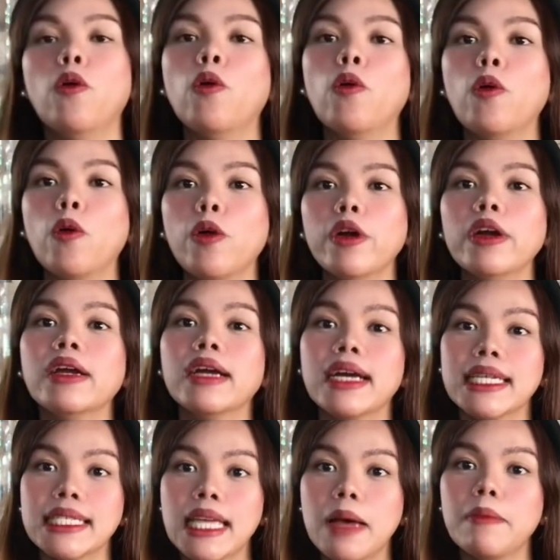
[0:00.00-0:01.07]
or
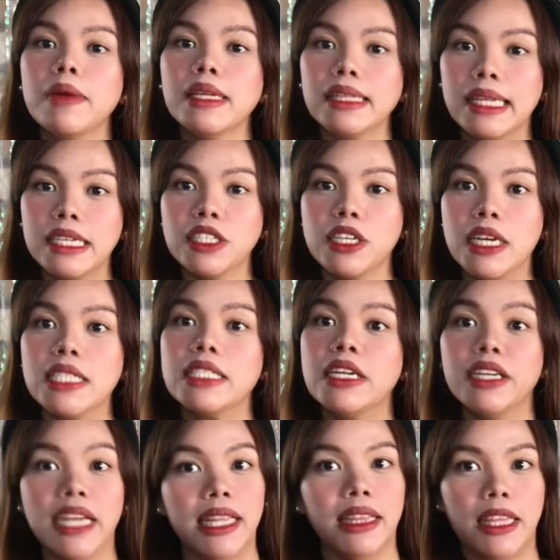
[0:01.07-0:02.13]
kasama na siya sa
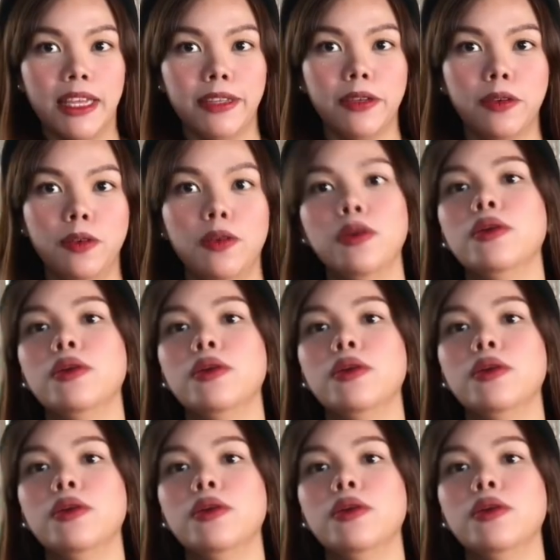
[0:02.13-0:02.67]
renta nyo.